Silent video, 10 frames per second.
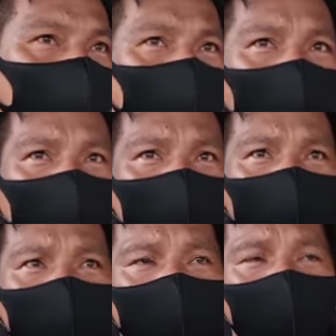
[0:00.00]
kemudian
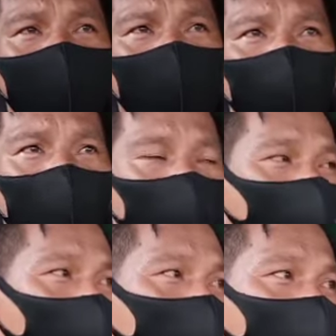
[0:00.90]

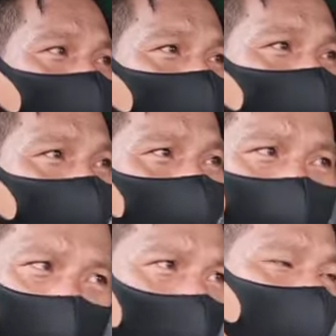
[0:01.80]
obat-obat yang murah